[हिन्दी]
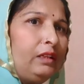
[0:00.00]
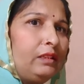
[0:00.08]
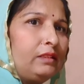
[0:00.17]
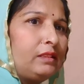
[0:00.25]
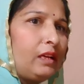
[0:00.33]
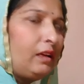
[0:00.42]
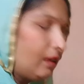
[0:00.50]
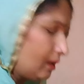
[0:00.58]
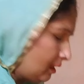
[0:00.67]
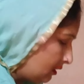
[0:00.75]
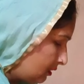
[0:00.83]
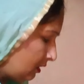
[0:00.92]
जल लगा
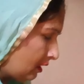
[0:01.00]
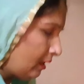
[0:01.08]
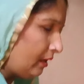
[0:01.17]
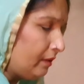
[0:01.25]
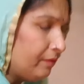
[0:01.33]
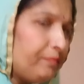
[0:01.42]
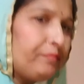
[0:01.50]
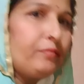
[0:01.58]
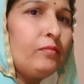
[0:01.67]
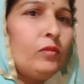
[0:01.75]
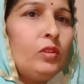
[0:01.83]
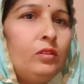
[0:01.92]
दिया है
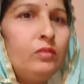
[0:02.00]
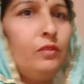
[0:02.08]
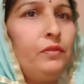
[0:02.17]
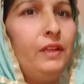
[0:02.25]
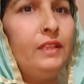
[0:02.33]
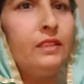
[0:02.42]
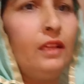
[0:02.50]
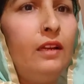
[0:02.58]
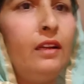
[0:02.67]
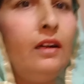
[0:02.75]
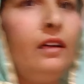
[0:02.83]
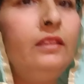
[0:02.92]
तो फ्रेंड जल
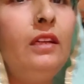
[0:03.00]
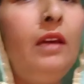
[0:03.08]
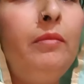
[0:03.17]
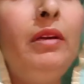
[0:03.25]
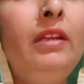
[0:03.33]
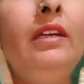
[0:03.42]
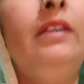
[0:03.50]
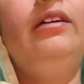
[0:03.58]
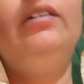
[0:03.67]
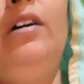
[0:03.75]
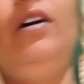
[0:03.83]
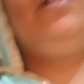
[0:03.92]
लगा दिया है मैंने और